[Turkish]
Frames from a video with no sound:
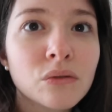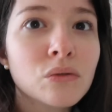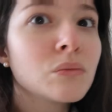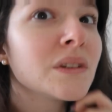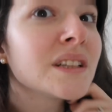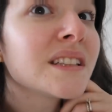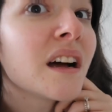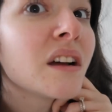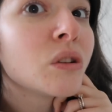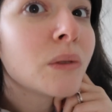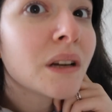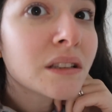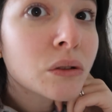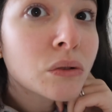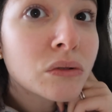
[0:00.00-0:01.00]
Yüzümde sadece
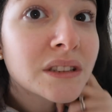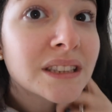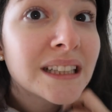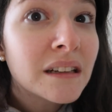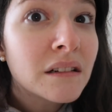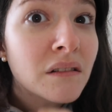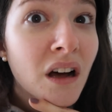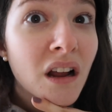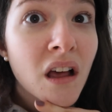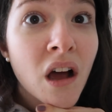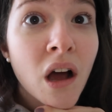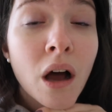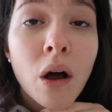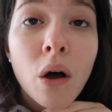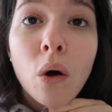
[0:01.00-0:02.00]
biraz concealer var.
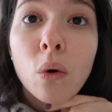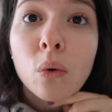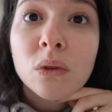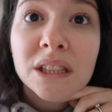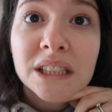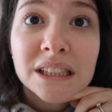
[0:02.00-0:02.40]
Onu